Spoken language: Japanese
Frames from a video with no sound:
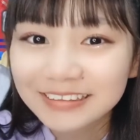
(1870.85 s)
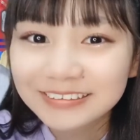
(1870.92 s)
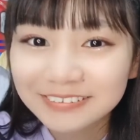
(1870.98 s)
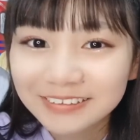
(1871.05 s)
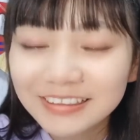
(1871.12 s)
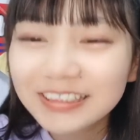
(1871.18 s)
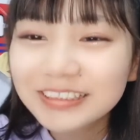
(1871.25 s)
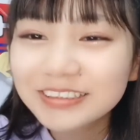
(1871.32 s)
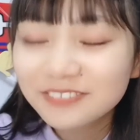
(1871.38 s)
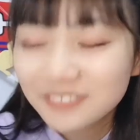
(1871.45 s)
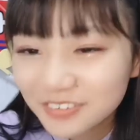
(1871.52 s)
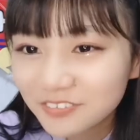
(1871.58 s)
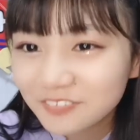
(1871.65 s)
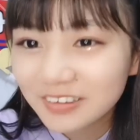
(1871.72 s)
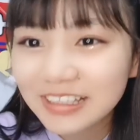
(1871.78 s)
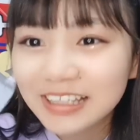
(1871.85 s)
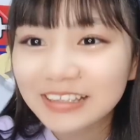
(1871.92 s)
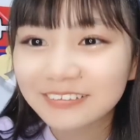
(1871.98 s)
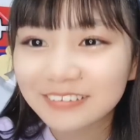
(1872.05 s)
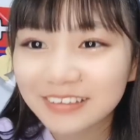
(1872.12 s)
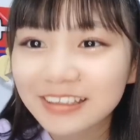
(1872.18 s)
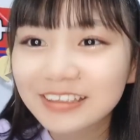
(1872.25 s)
ちょっと私も飲みたい
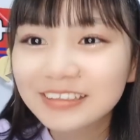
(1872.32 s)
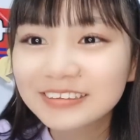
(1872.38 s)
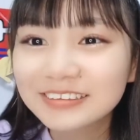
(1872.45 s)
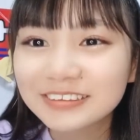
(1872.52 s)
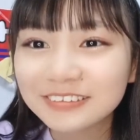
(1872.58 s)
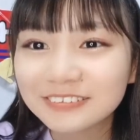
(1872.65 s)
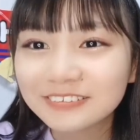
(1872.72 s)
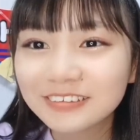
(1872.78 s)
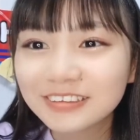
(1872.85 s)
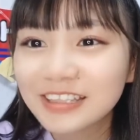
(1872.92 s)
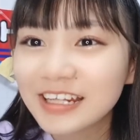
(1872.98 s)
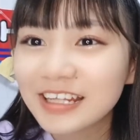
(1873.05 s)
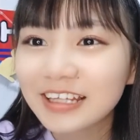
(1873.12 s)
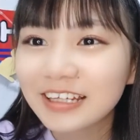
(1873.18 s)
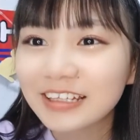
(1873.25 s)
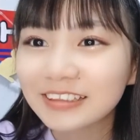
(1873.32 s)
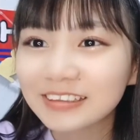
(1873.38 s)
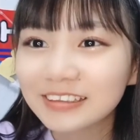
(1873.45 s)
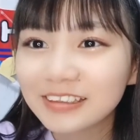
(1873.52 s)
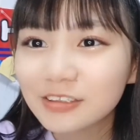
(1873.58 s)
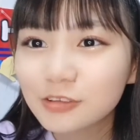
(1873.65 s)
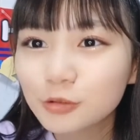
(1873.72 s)
のでちょっと入れなかった
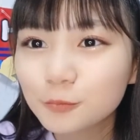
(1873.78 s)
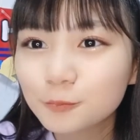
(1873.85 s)
です